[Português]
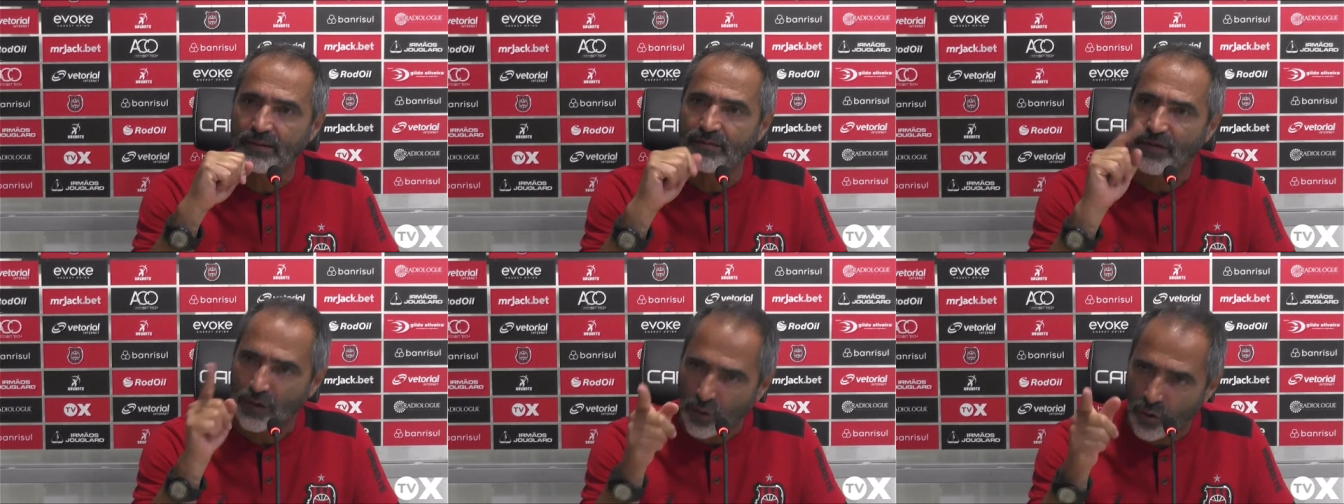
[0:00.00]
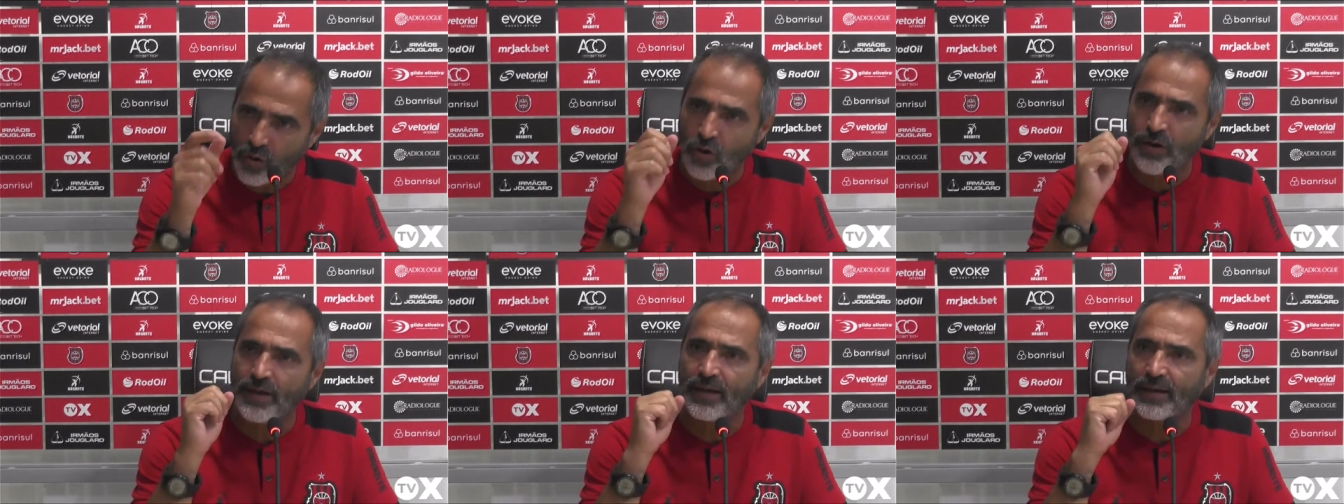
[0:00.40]

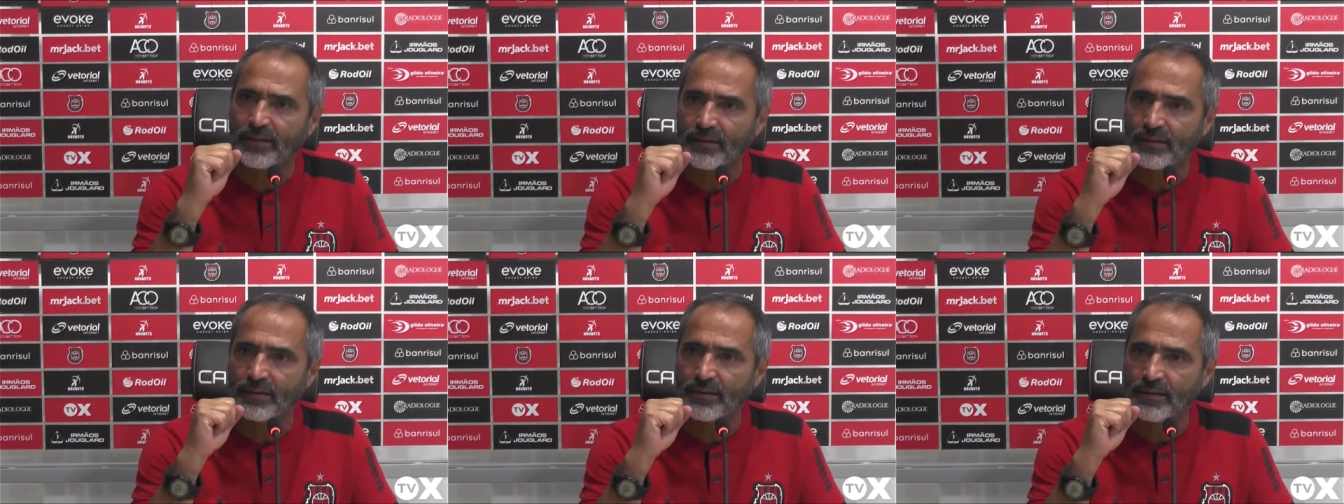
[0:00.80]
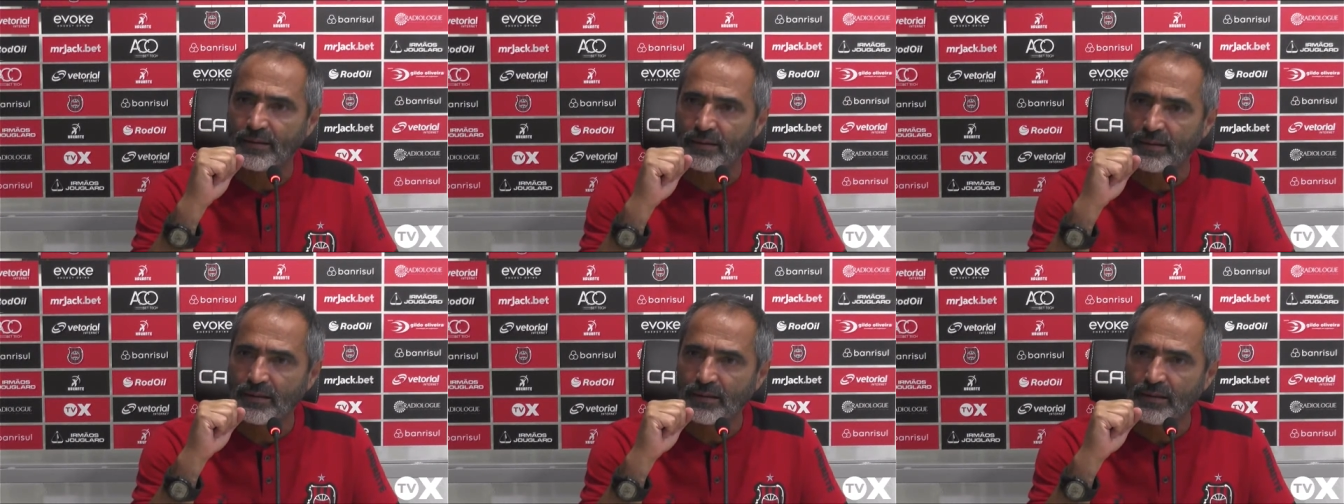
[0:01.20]
vergonha.
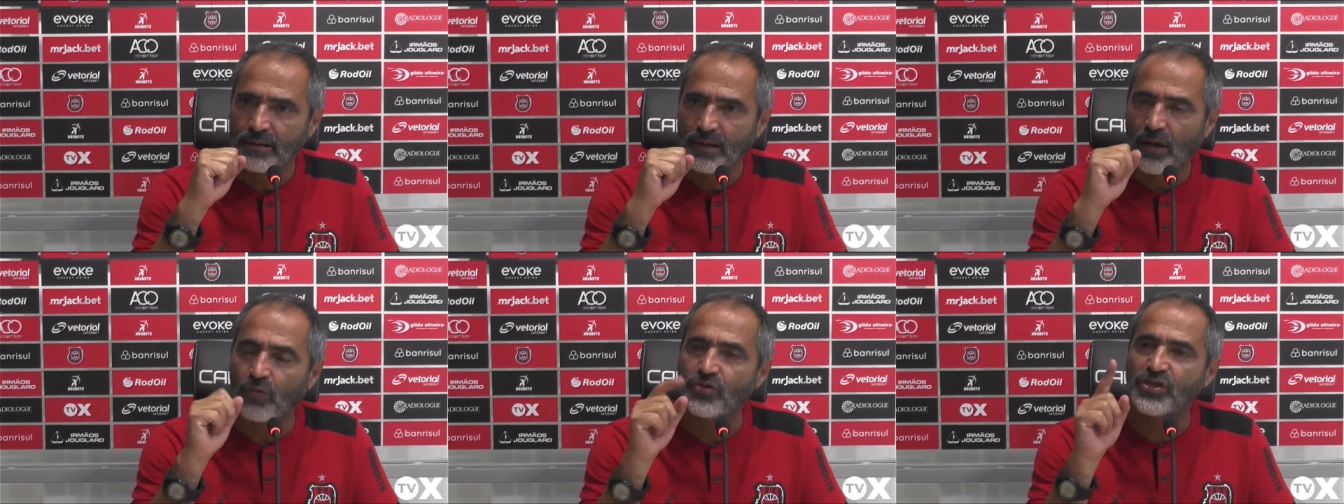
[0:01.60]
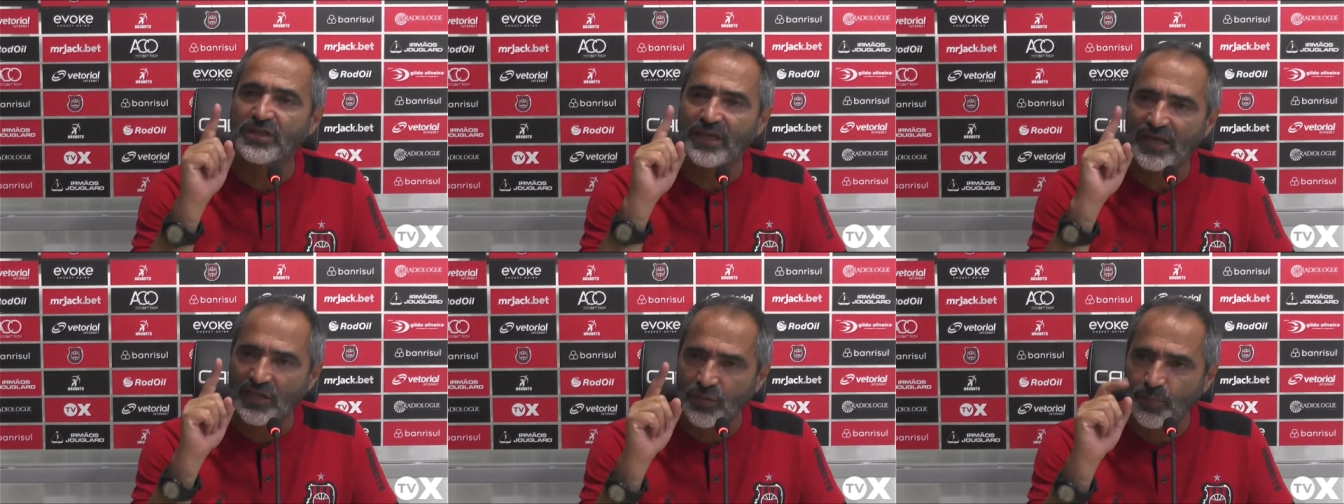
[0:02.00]
É um
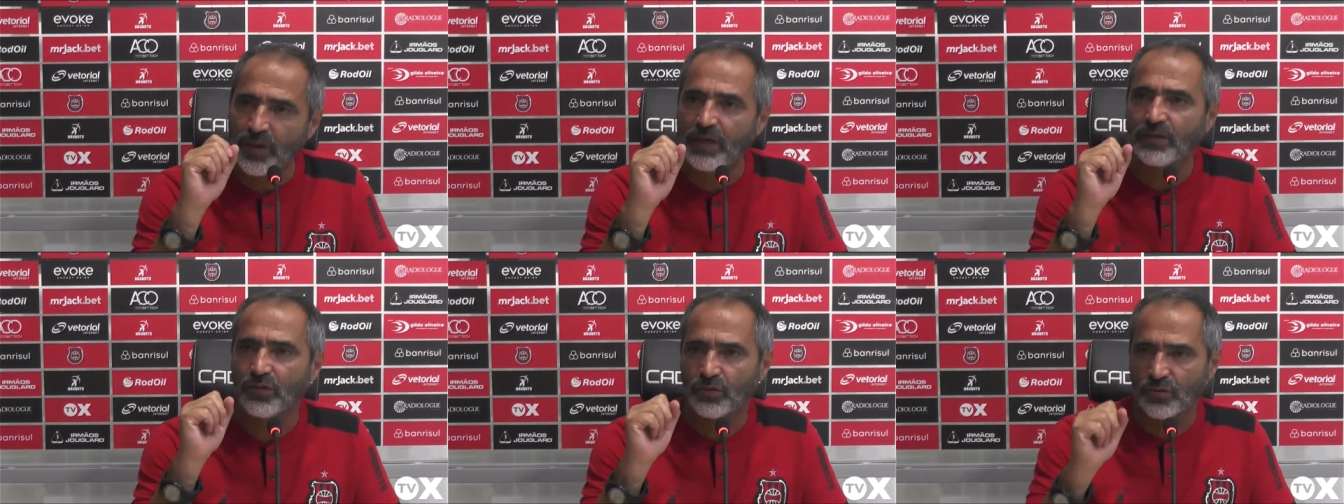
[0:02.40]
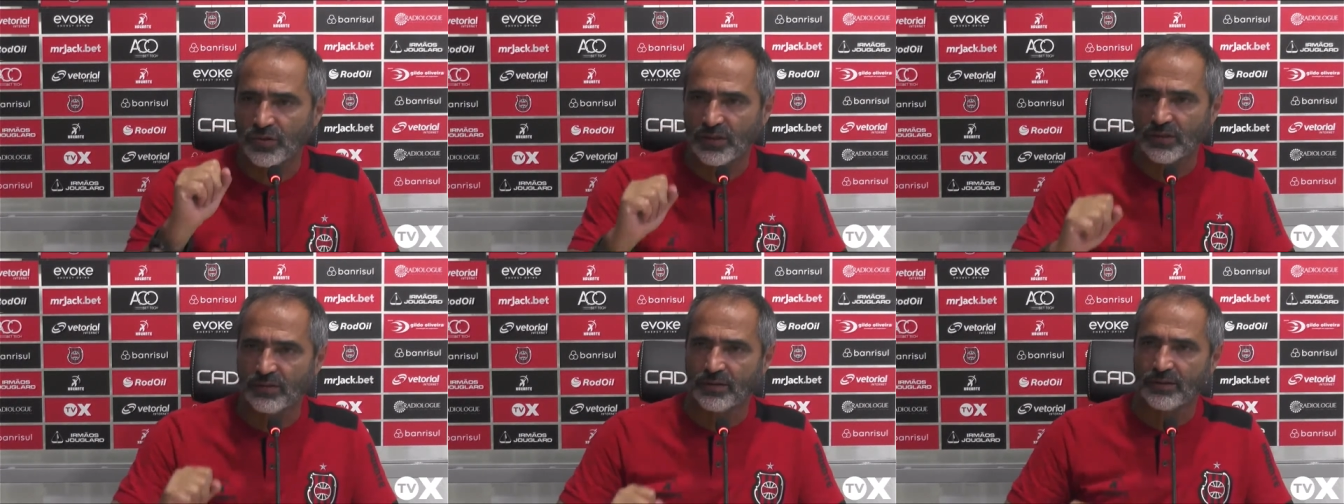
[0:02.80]
desrespeito ao
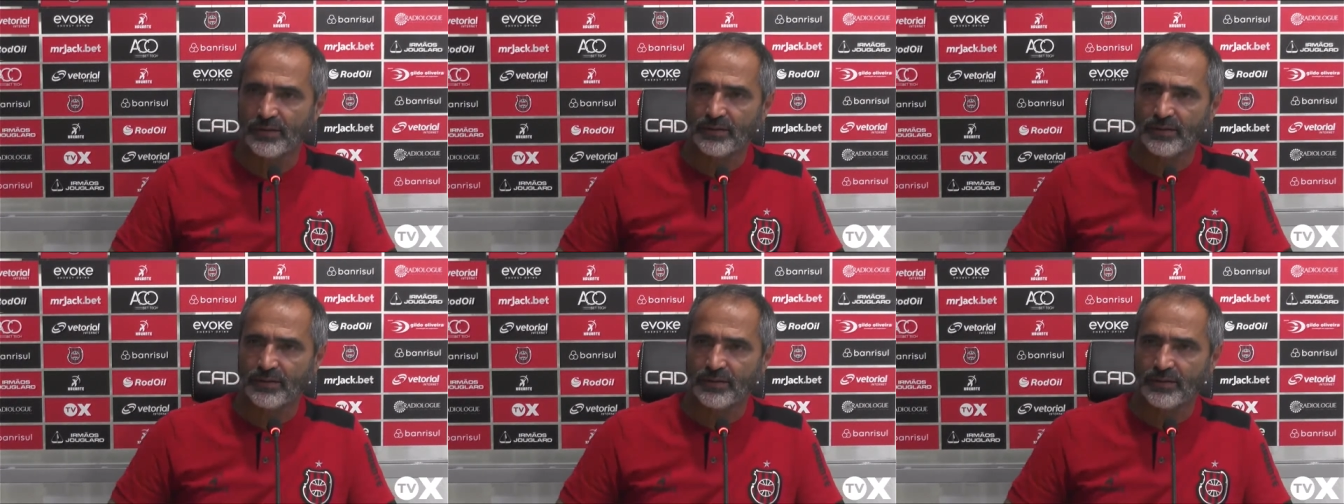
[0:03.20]
torcedor.